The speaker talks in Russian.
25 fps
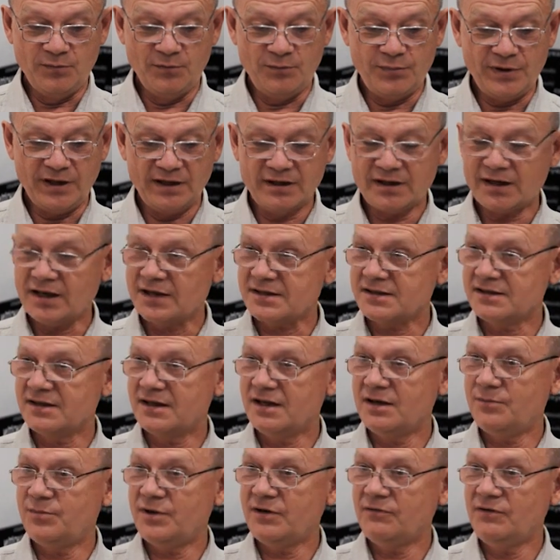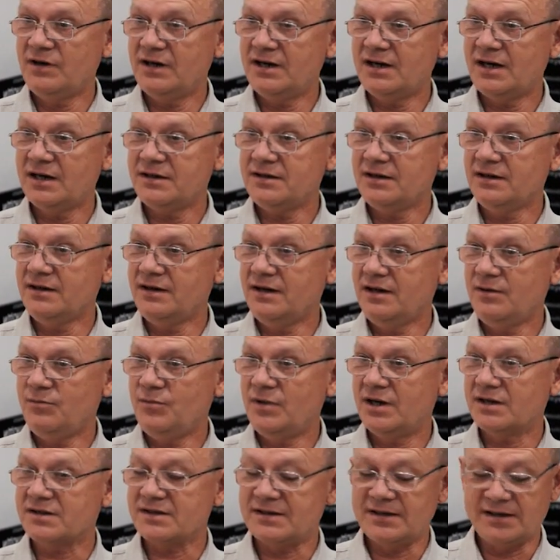Прекрасное, привлекательное
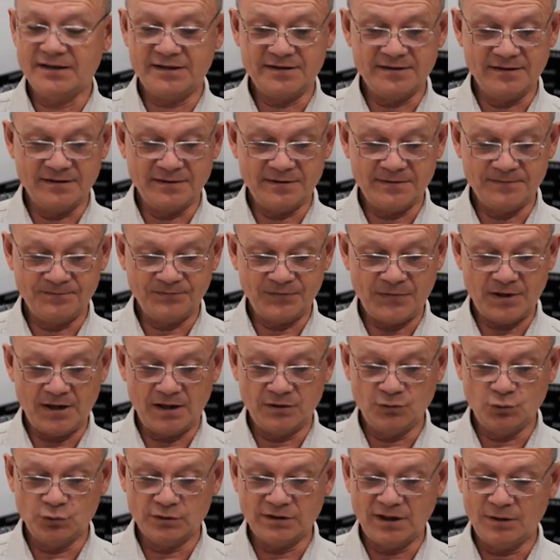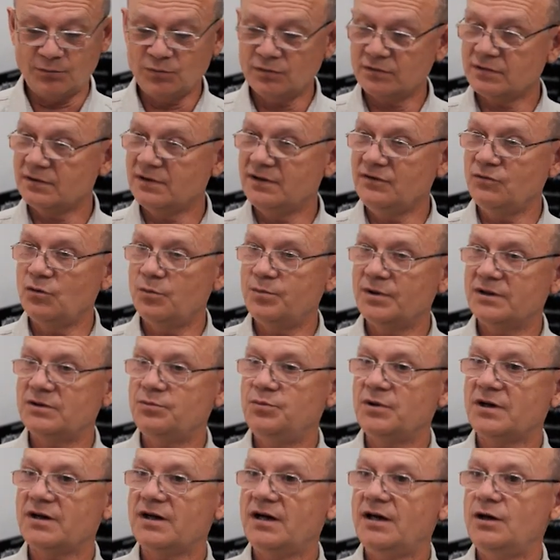место. Эм, оно там, его
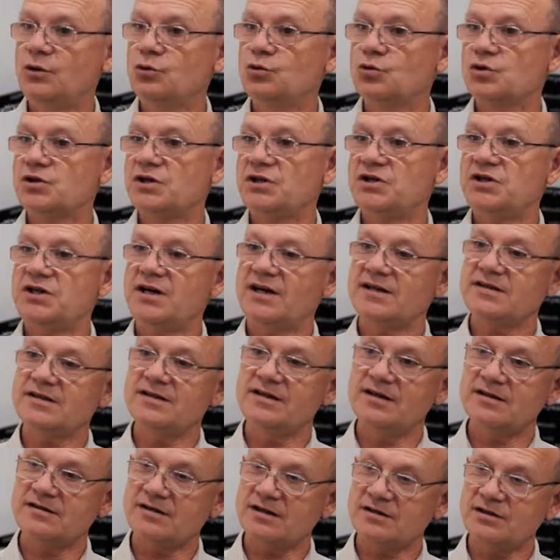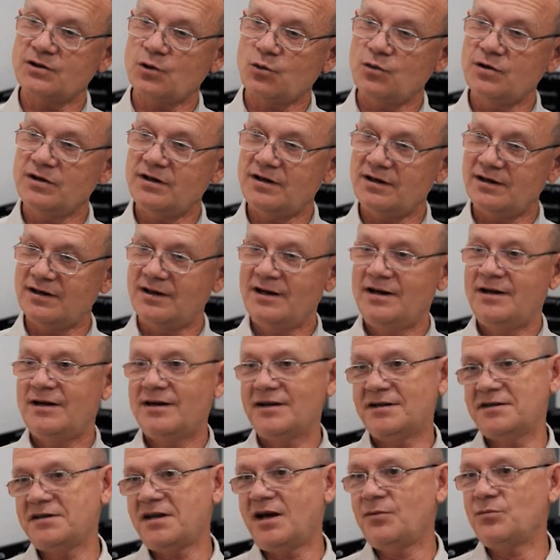подпирают уже частные застройки,
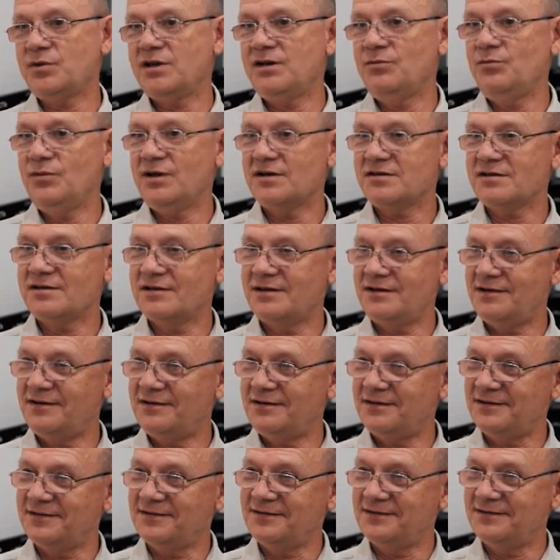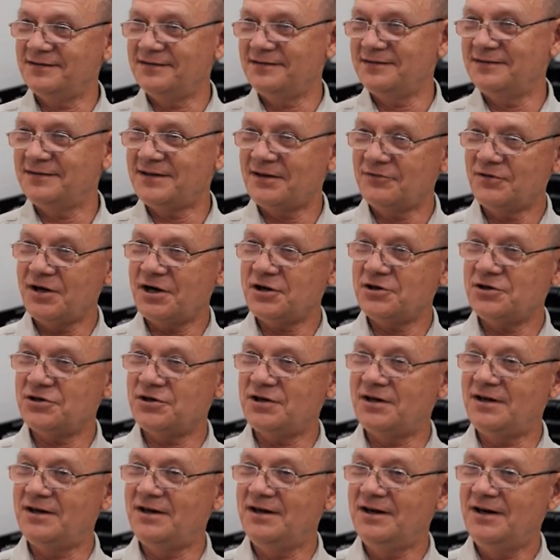замки местных э,
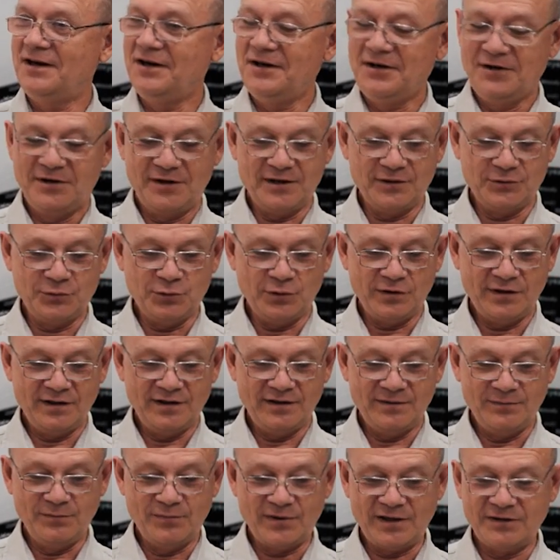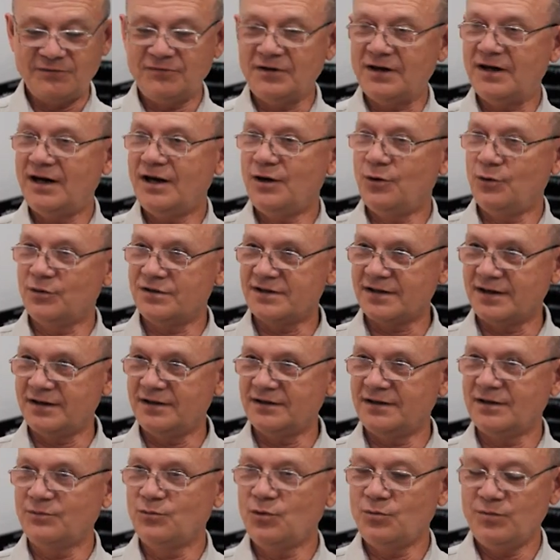товарищей, которые продвигаются к
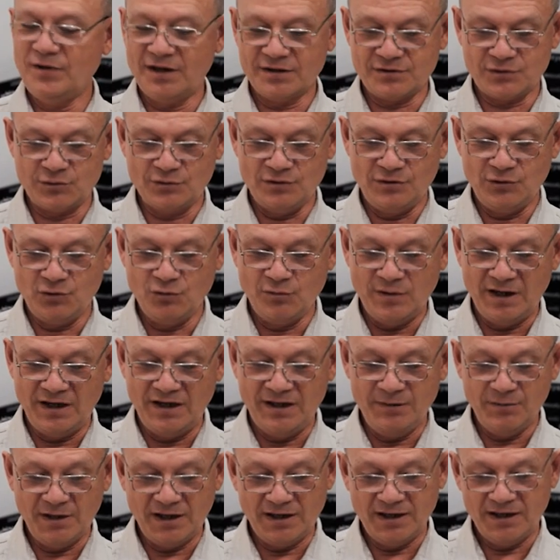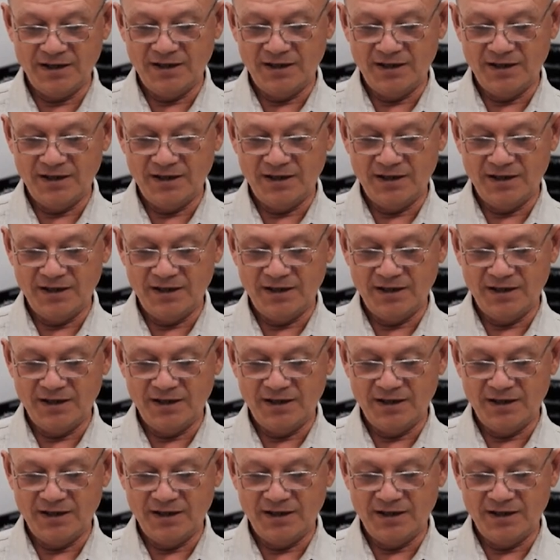этому месту неумолимо.